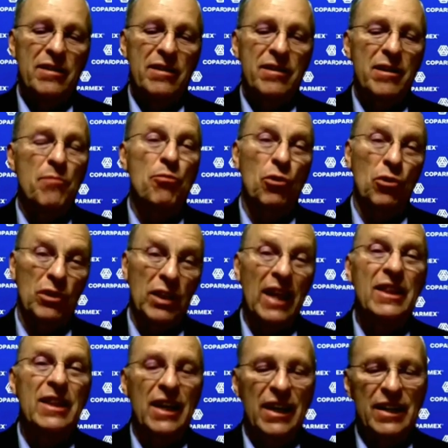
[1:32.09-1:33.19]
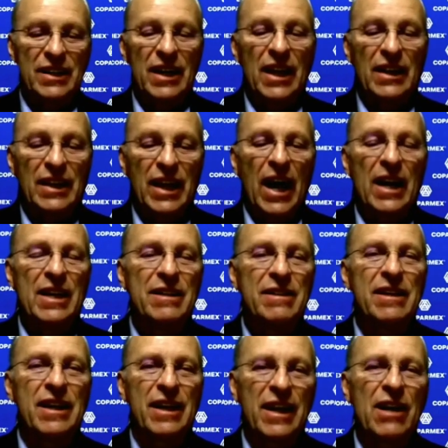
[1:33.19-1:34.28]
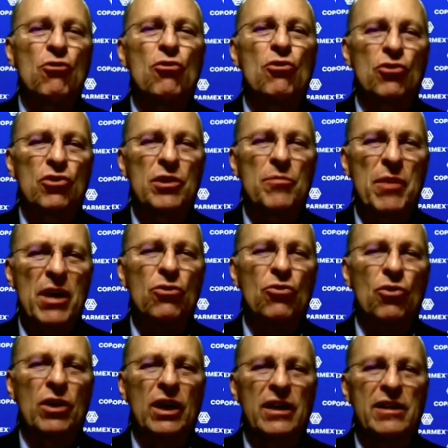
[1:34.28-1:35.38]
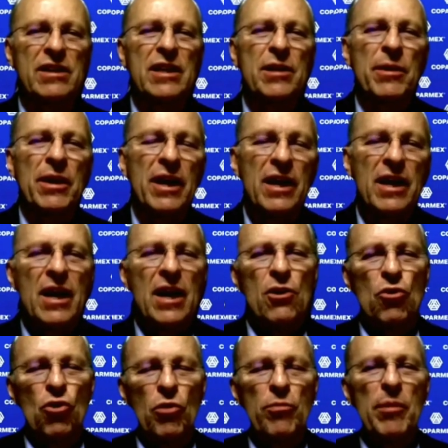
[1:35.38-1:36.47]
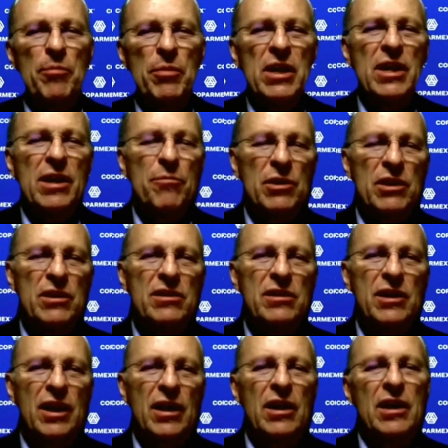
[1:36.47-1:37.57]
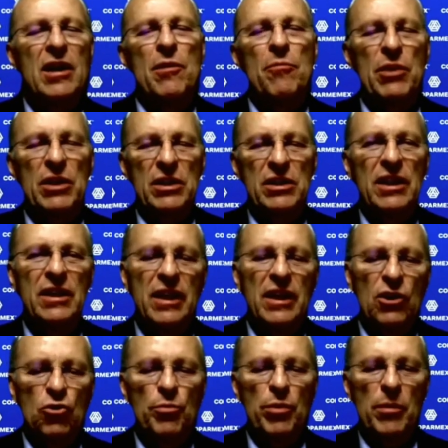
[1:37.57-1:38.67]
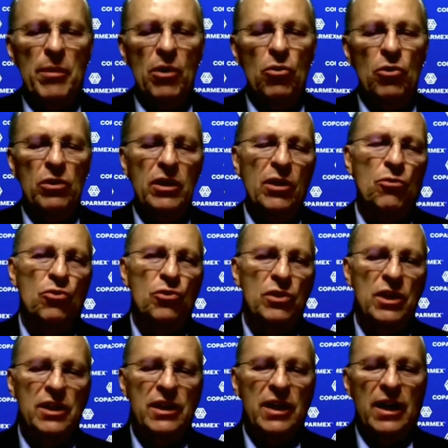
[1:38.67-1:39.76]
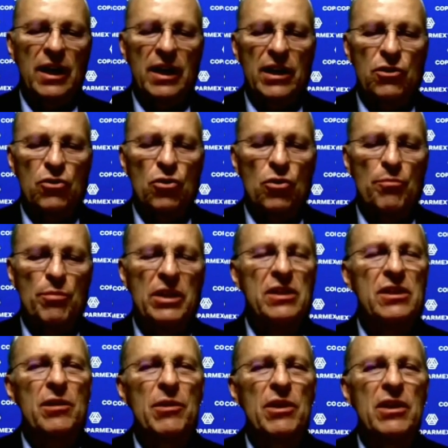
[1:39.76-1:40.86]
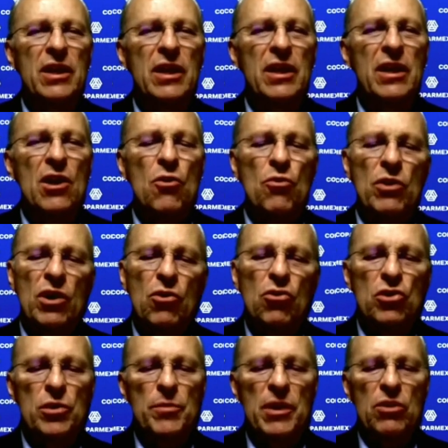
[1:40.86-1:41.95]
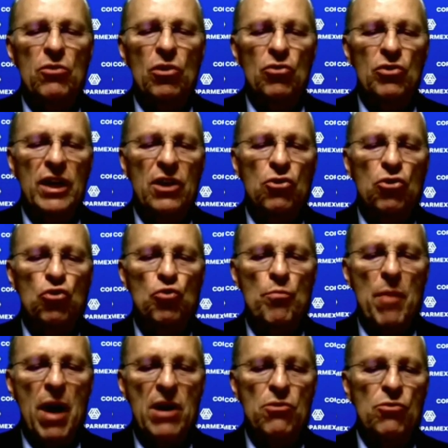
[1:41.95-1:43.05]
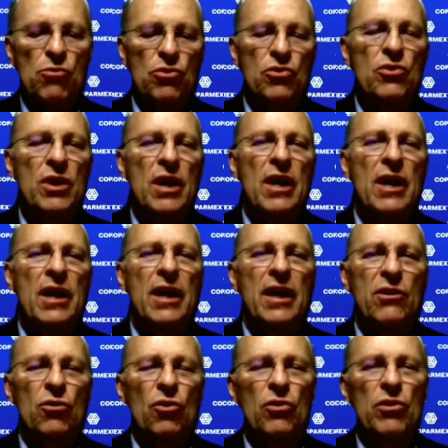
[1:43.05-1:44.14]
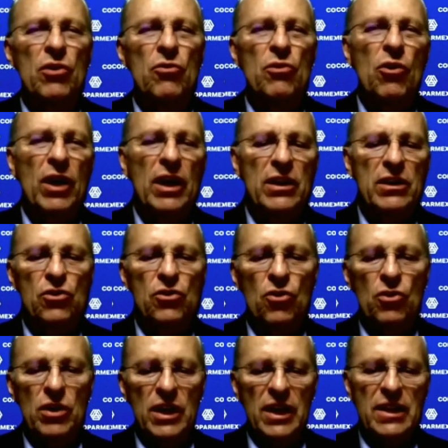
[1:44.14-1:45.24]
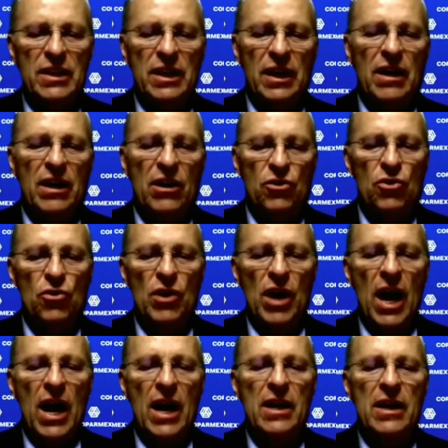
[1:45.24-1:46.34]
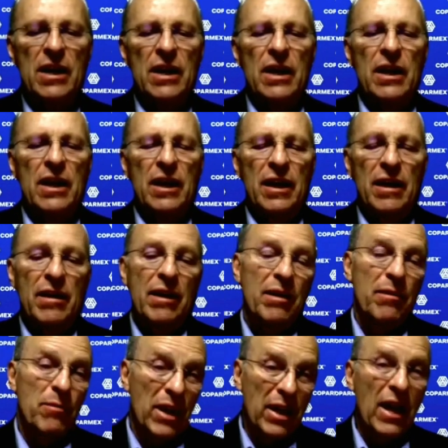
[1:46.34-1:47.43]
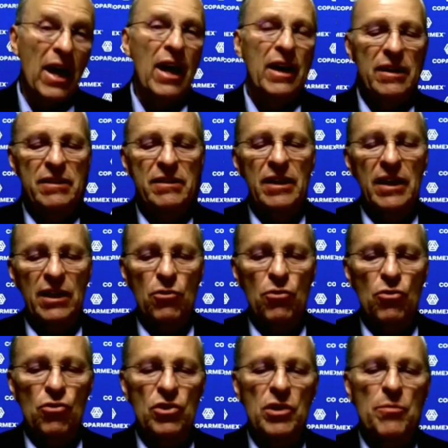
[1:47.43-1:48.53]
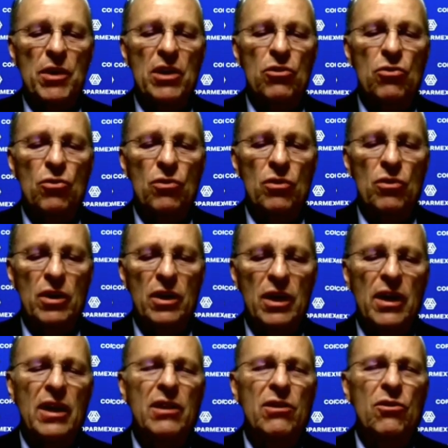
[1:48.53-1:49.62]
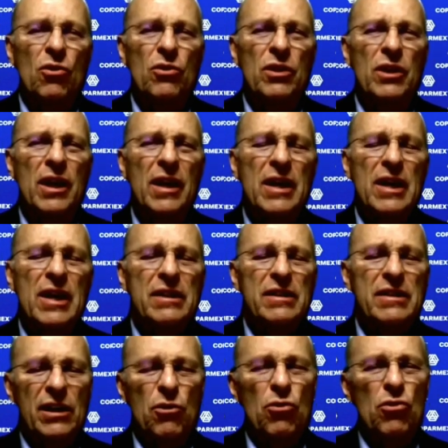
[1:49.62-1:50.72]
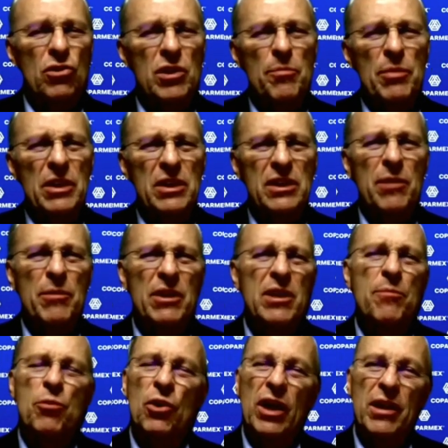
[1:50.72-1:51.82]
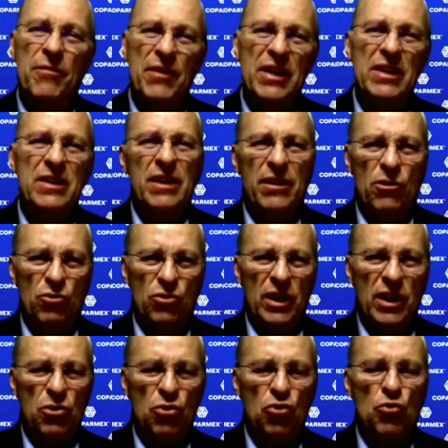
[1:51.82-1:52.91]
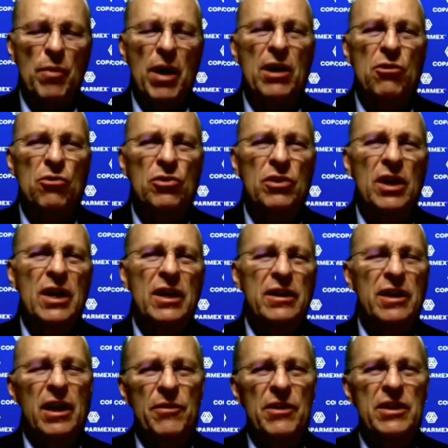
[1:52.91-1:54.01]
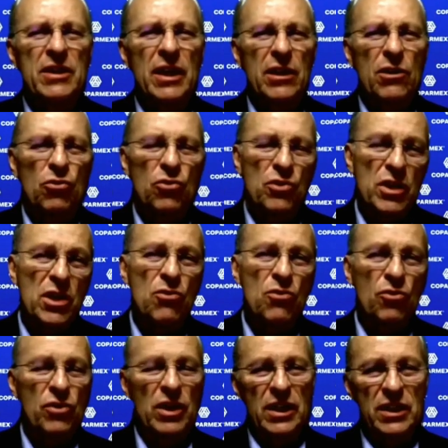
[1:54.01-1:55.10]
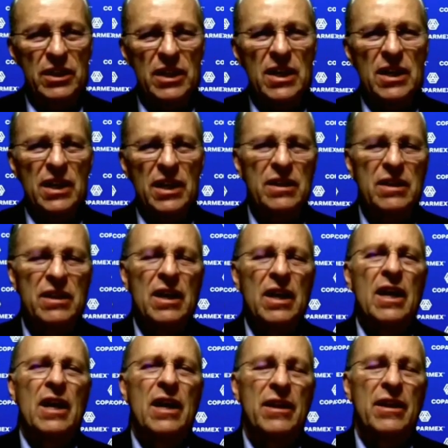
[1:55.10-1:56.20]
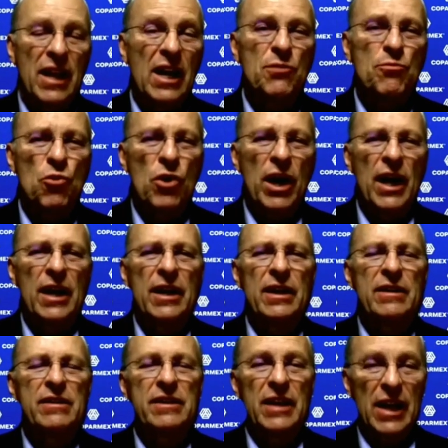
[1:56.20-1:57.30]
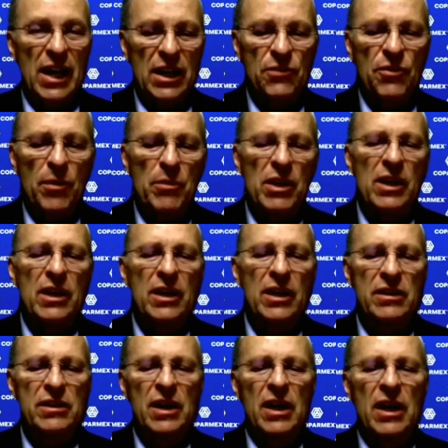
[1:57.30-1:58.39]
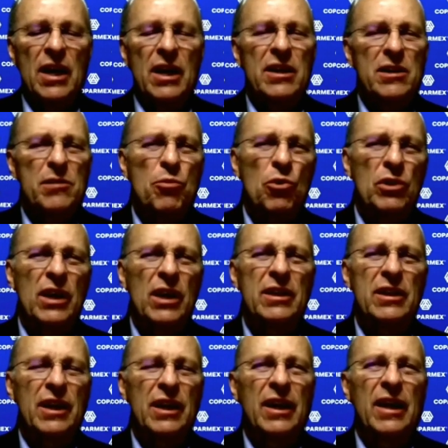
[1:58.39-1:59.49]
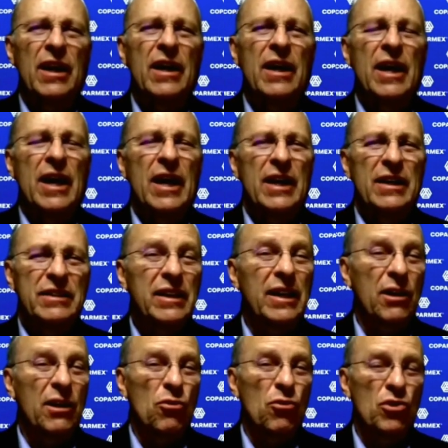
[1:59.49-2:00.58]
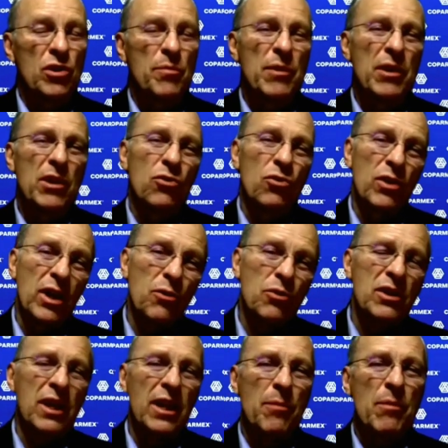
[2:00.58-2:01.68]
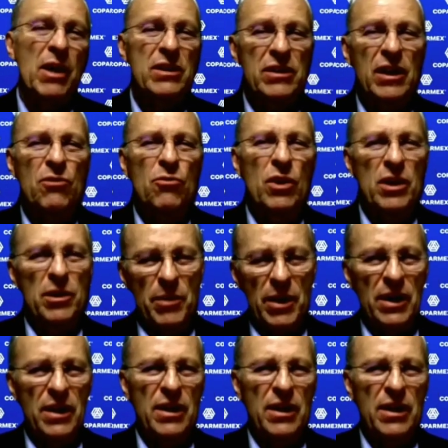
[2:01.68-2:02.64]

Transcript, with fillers: Eh, es importante resaltar este reconocimiento que recibe Norma Piña, ministra presidente de la Suprema Corte de Justicia de la Nación, precisamente un reconocimiento a los derechos humanos, en donde una organización internacional eh, le da este reconocimiento en donde se reconoce precisamente por la defensa de los derechos humanos, la defensa de los niños, de las niñas, eh, de las mujeres, de las familias. Es importante que este reconocimiento ya no es nada más algo a